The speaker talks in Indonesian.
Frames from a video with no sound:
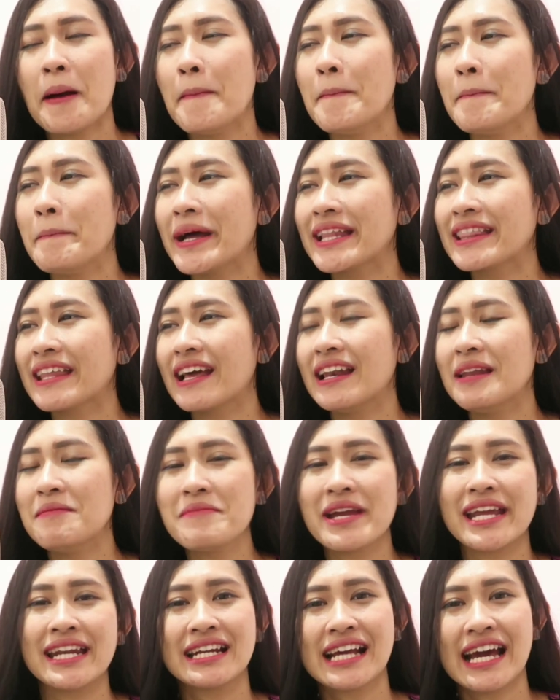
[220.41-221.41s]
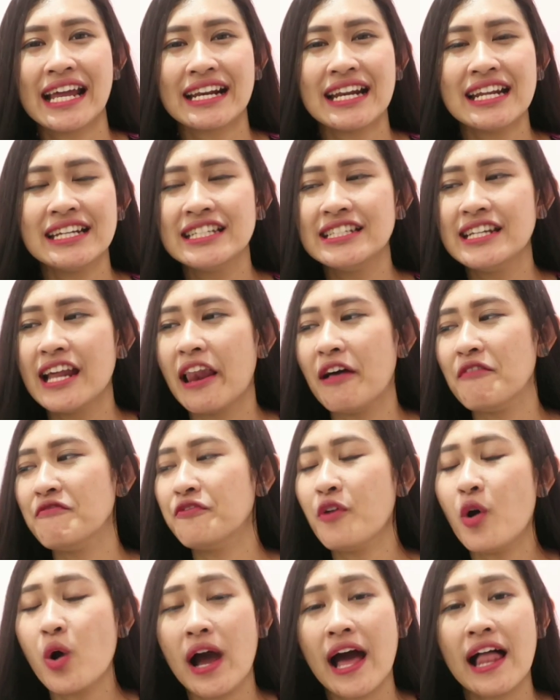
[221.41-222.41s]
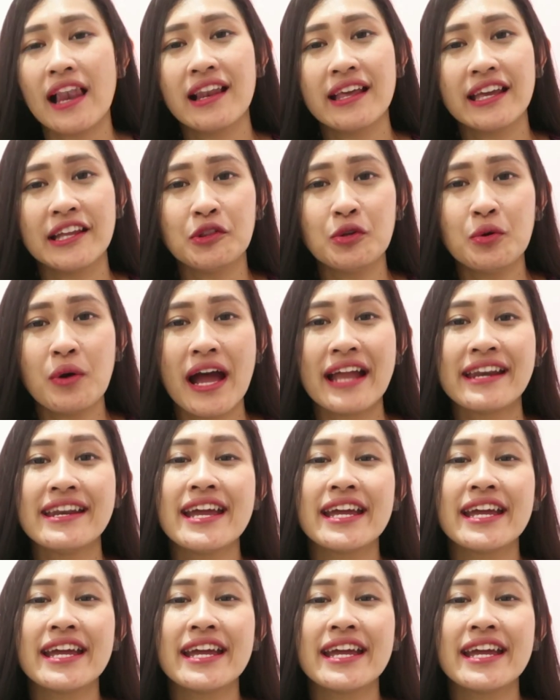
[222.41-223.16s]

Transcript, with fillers: empat elemen karena di dalam vokal itu ada